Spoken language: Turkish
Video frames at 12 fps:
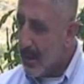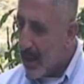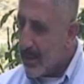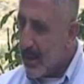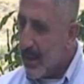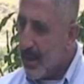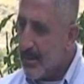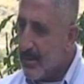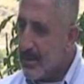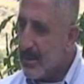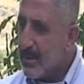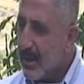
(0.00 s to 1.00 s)

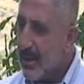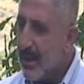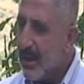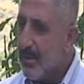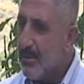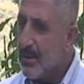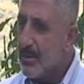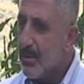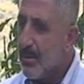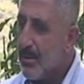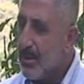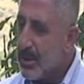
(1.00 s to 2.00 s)
atalarımız, dedelerimiz
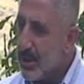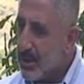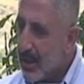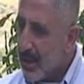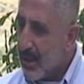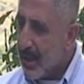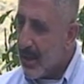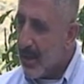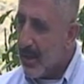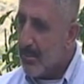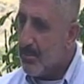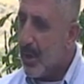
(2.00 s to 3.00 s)
onu
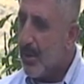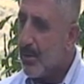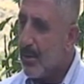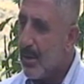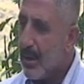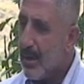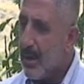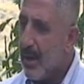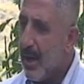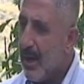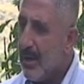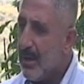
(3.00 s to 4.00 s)
çiçeklerle, bahurlarla,
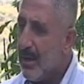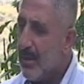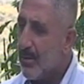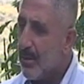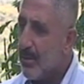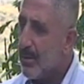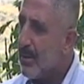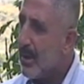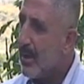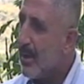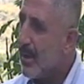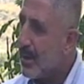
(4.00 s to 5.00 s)
en iyi
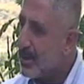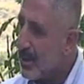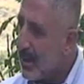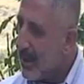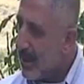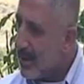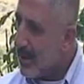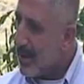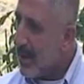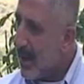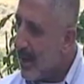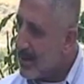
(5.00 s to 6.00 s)
kokularla karşılayan
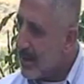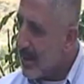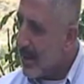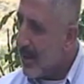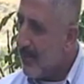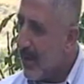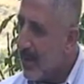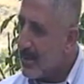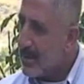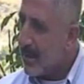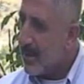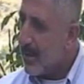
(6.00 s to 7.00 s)
ansarlar ve
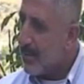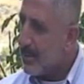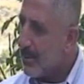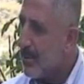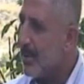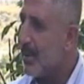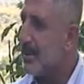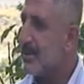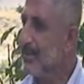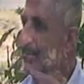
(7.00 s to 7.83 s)
ensarların torunlarıyız.